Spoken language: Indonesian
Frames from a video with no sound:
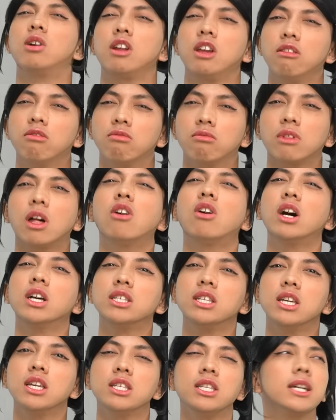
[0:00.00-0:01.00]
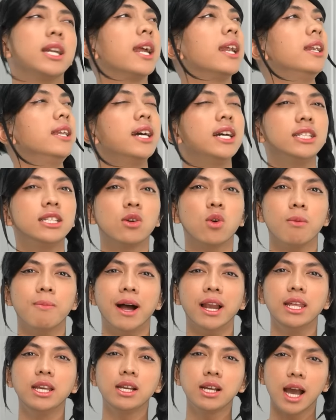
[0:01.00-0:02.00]
Rin, tau gak sih, si Randy ngajak gue
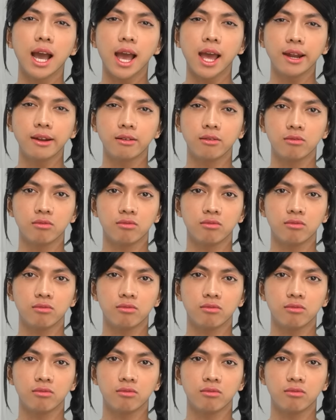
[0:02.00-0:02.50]
balikan